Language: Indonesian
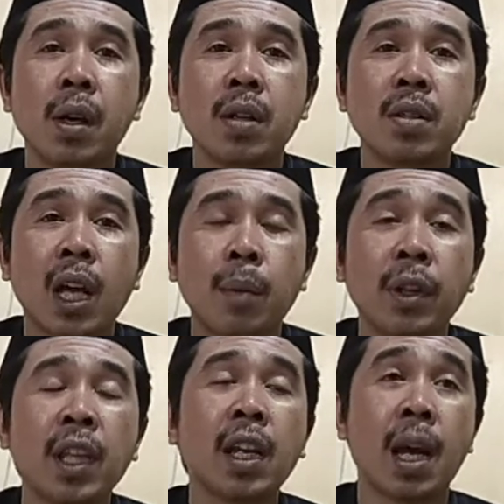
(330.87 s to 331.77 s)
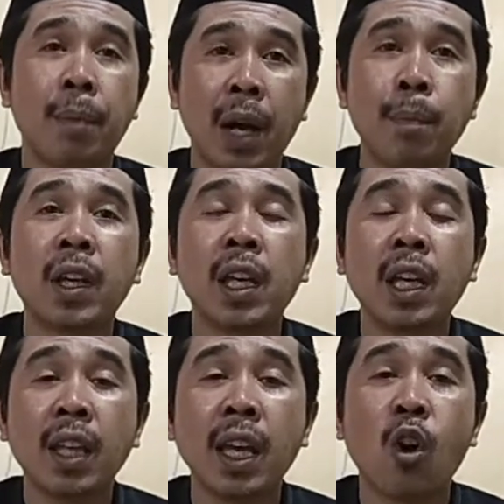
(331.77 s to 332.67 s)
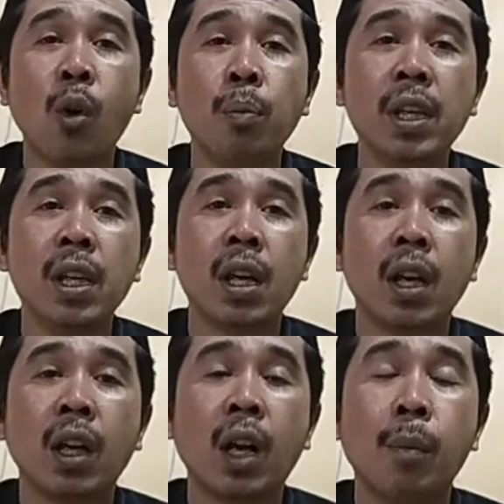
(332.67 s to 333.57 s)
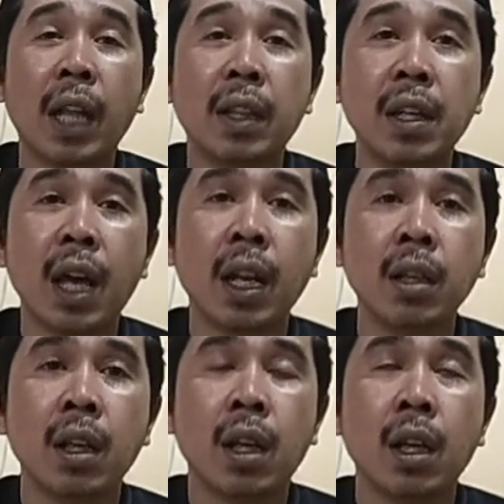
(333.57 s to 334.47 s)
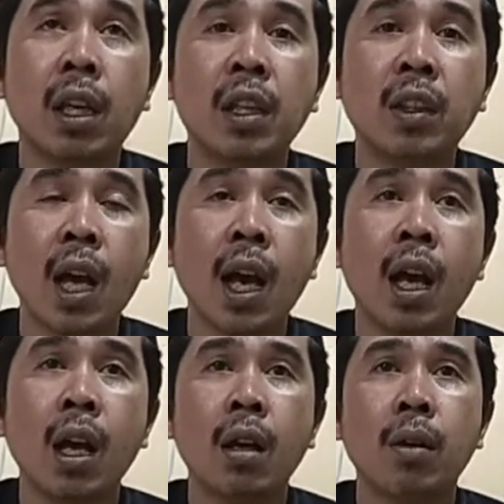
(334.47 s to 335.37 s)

Sangat penting kenapa? Bagi kita yang hobi kebatinan, kita